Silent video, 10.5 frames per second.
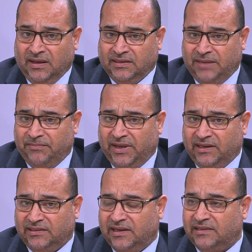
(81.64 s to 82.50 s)
تم
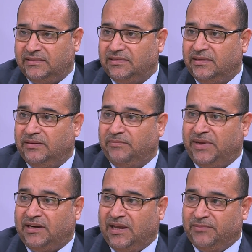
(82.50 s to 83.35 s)
اعداد
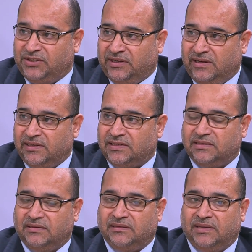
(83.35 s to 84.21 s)
برنامج
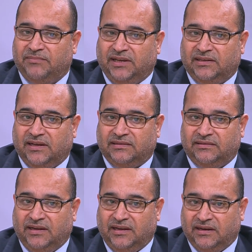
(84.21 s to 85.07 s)
خاص تم
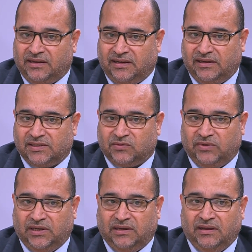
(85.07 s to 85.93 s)
اعداد دليل خاص
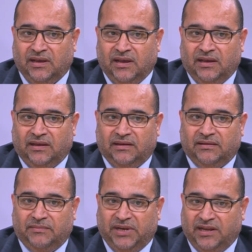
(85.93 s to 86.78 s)

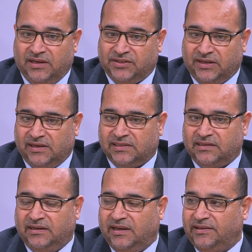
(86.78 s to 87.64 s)
ومنهاج آه،
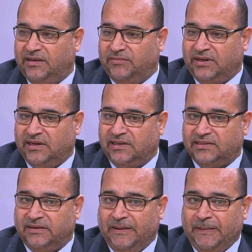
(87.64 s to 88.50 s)
خاص لهذه
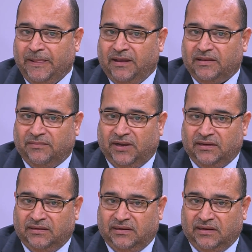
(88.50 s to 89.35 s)
المراكز طبعا
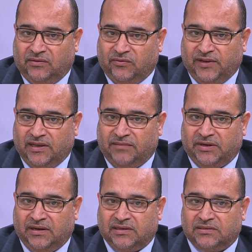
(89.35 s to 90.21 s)
نحن في هذه
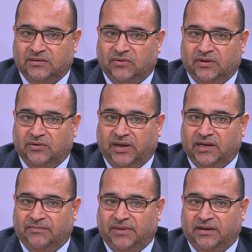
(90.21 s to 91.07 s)
المراكز
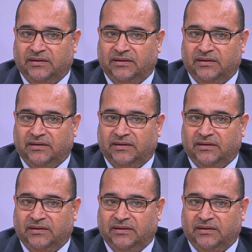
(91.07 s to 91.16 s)
نعلم